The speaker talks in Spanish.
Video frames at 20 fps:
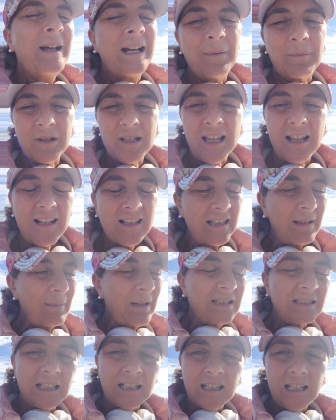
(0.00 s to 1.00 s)
vale, pues ahora está
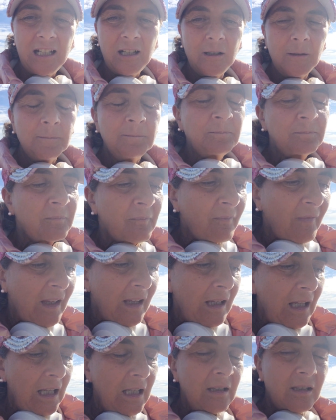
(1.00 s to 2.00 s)
más tranquilo.
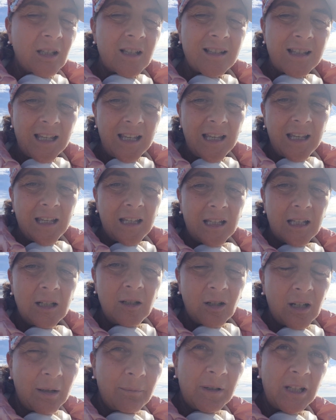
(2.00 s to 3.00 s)
entonces, eh,
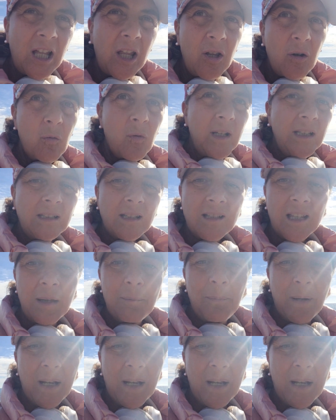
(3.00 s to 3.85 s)
lo que me he dado cuenta es que